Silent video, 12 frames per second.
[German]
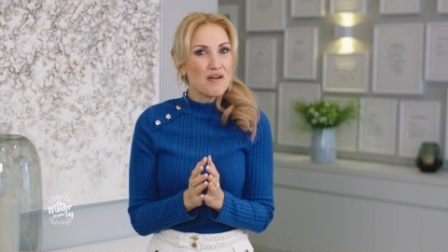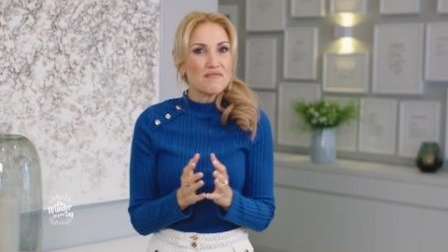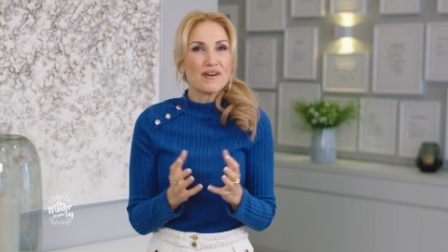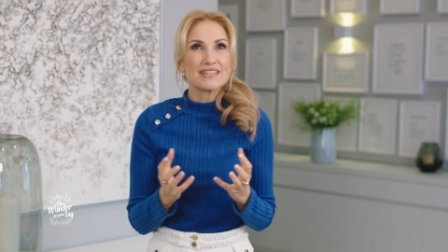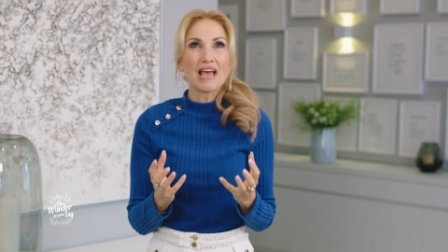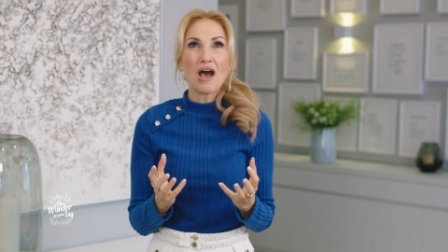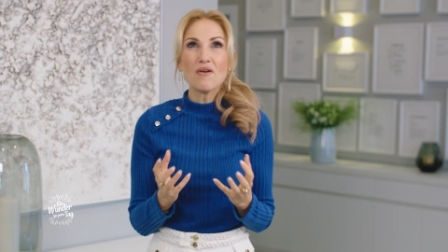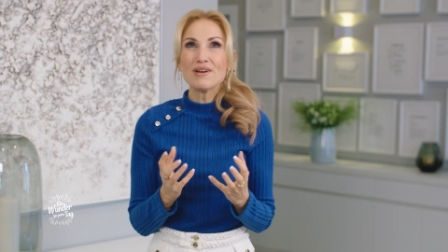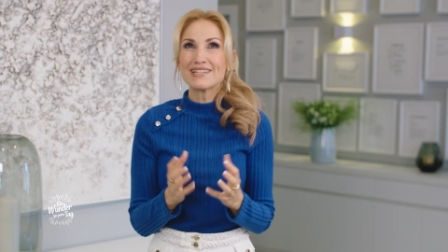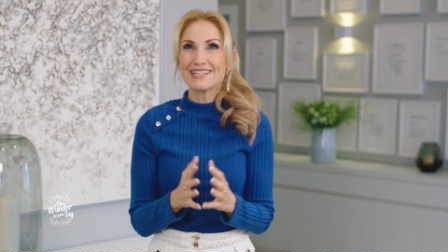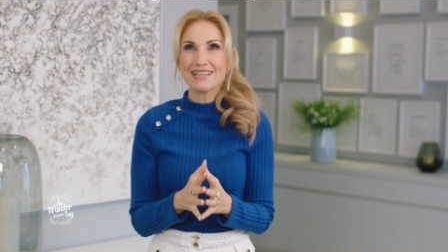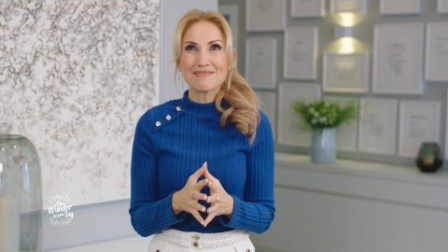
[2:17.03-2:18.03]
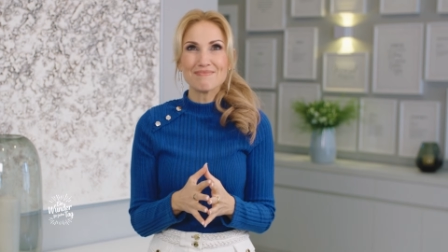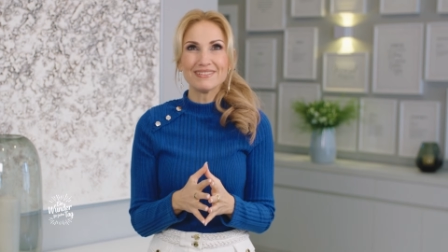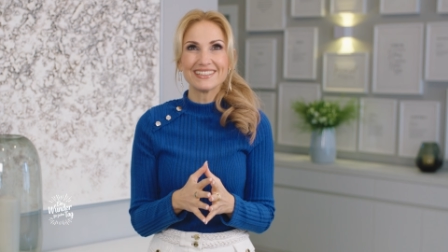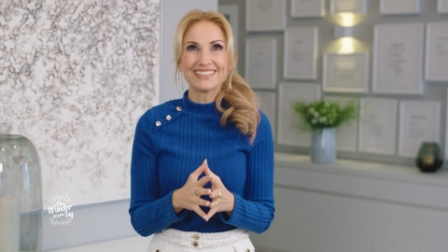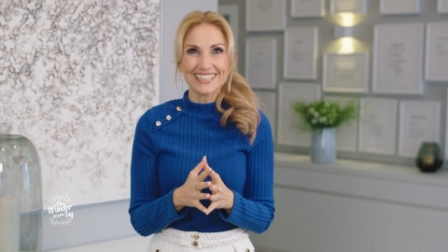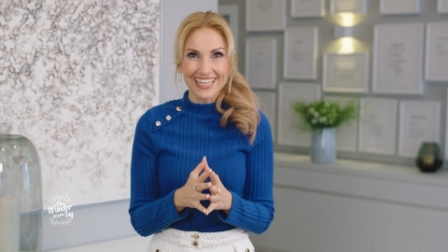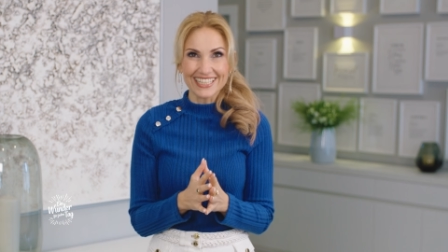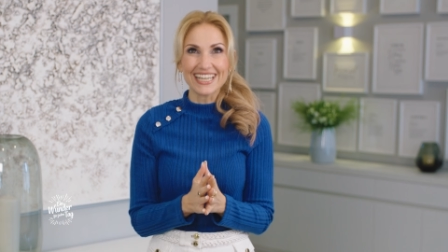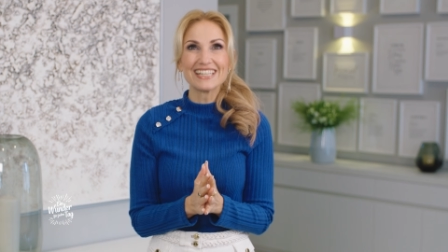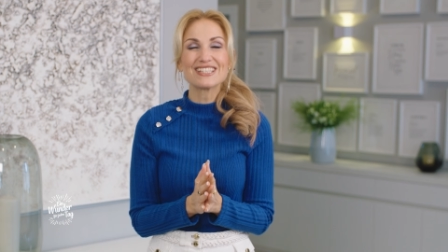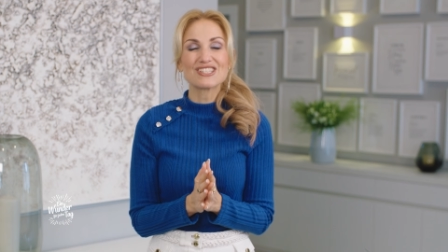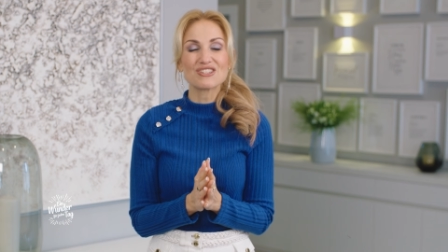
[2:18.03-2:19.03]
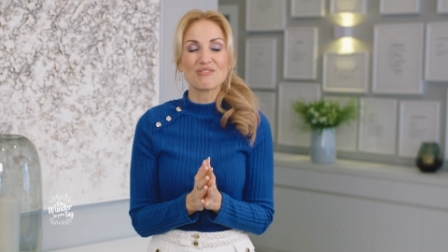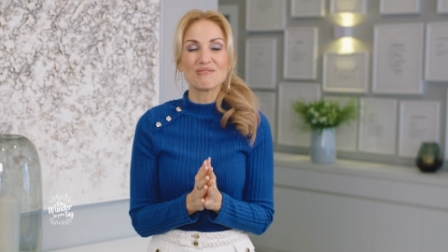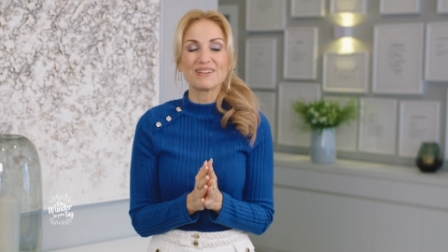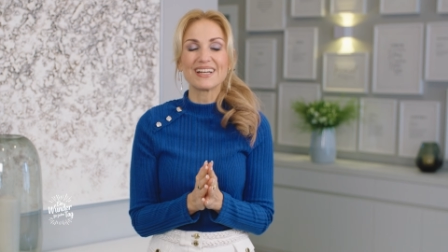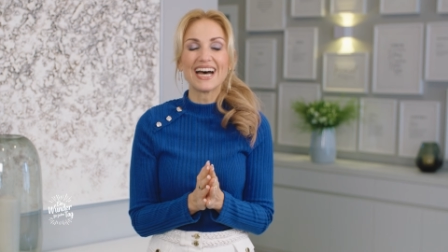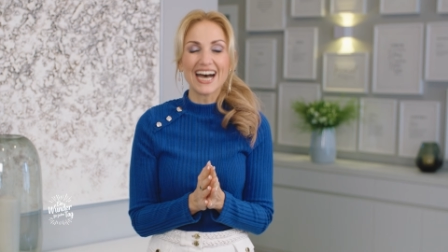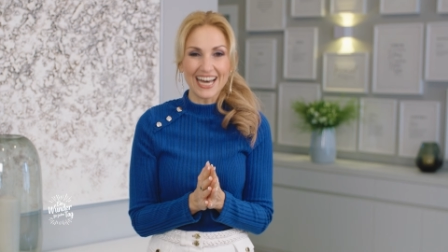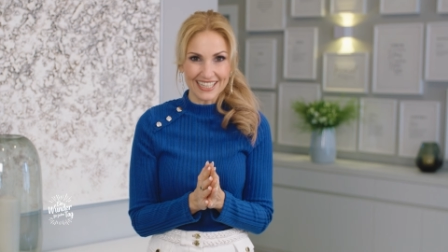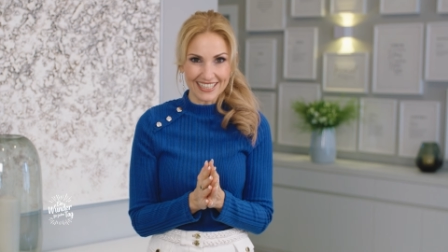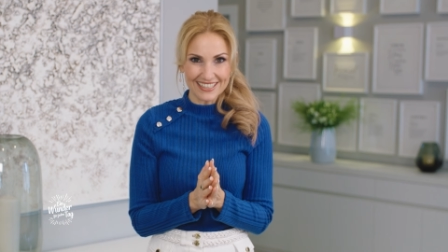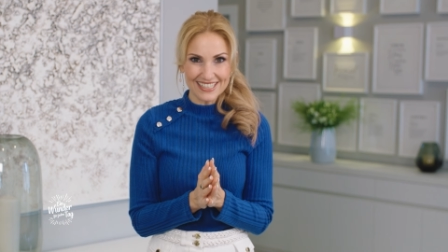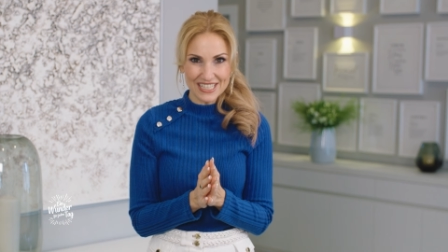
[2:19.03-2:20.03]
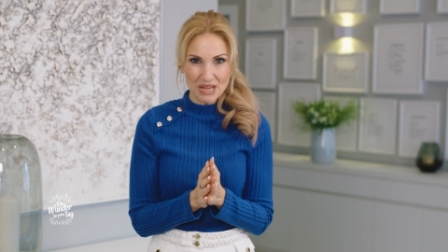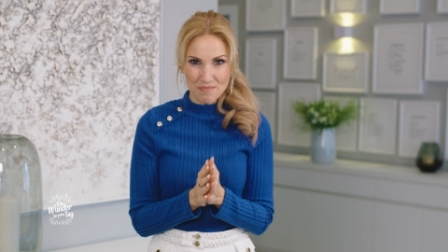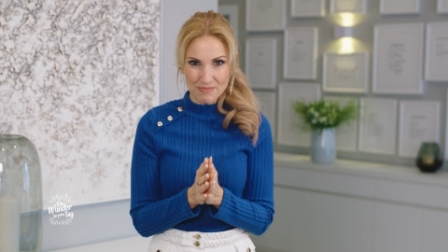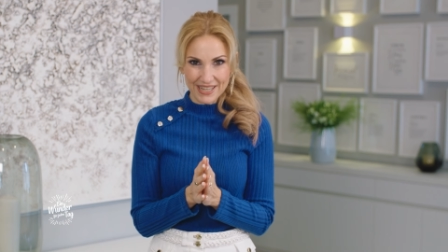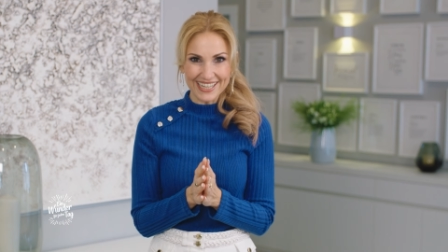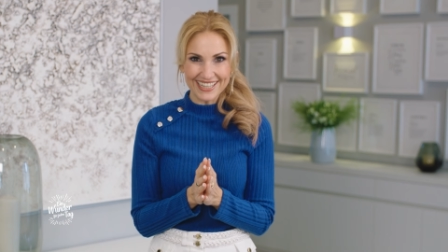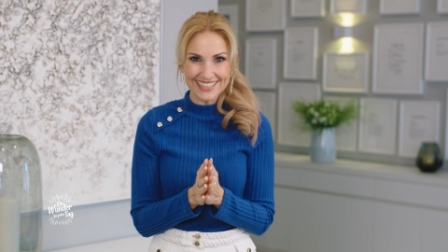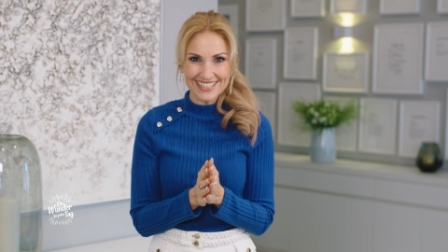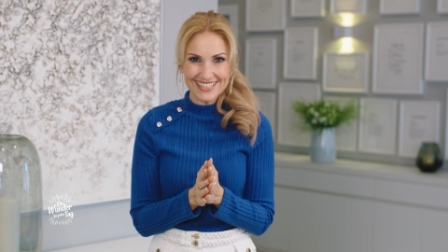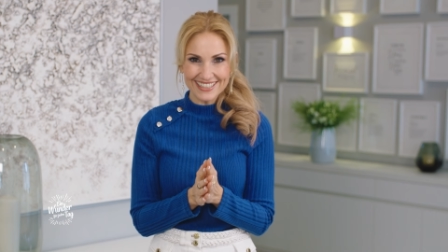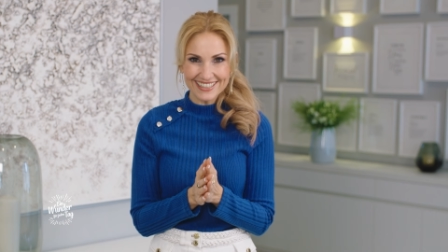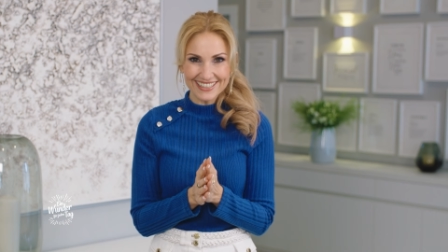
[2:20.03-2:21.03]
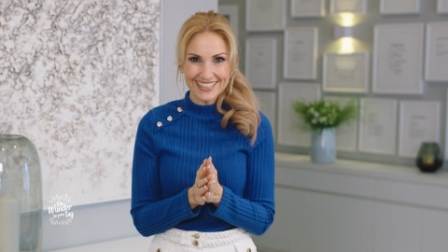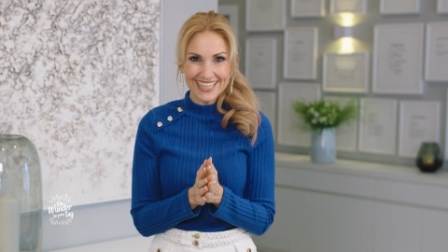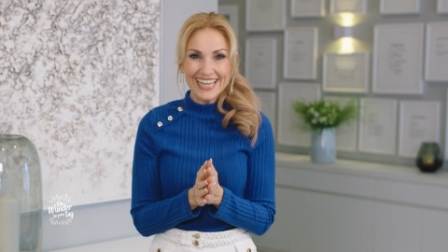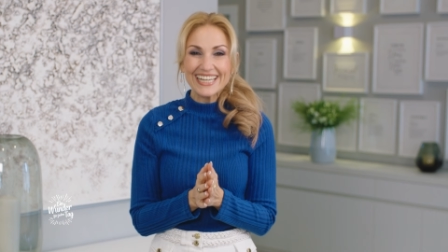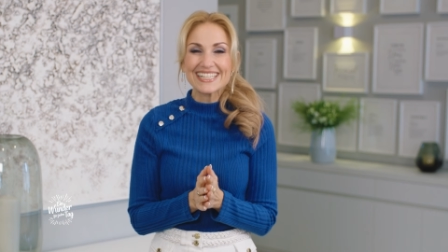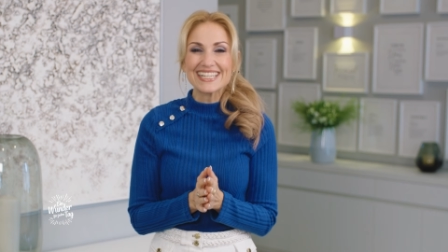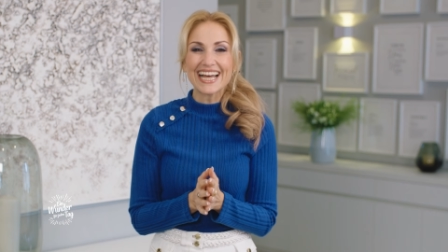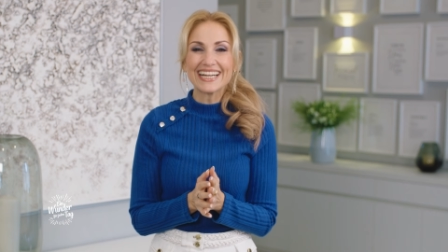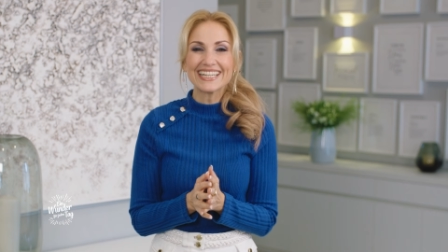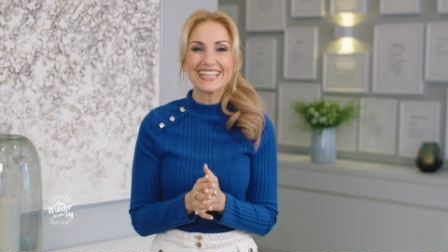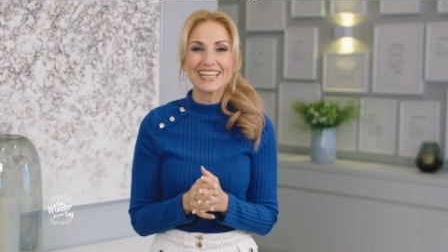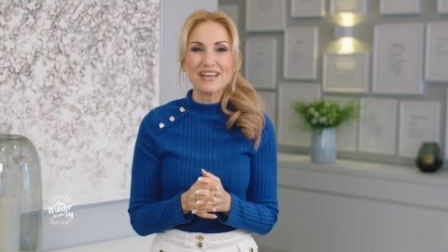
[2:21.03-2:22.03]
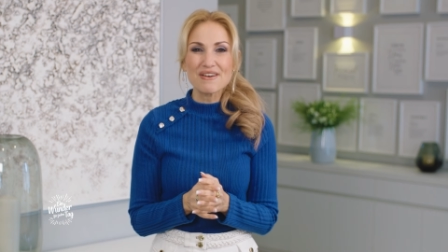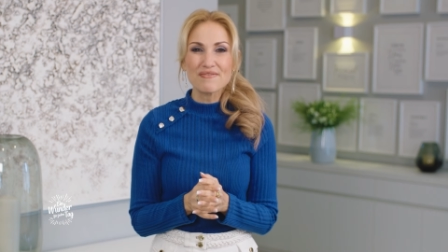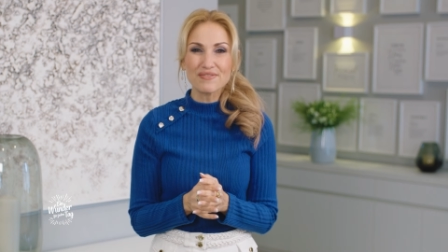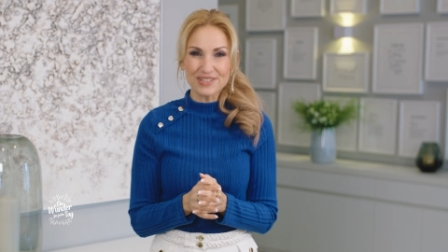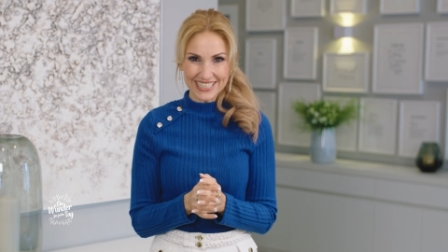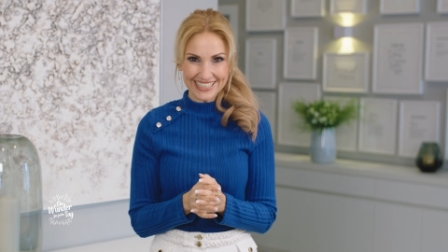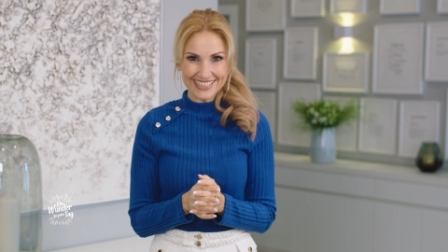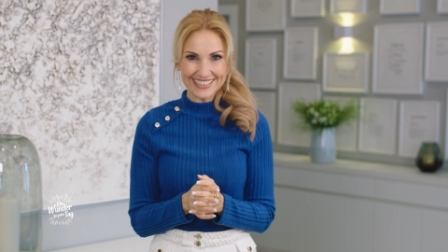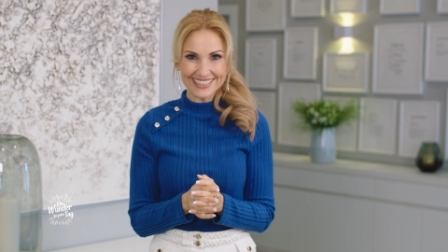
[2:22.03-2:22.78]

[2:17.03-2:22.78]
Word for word: Vertraue dem, der jetzt schon alles im Blick hat. Danke für dich.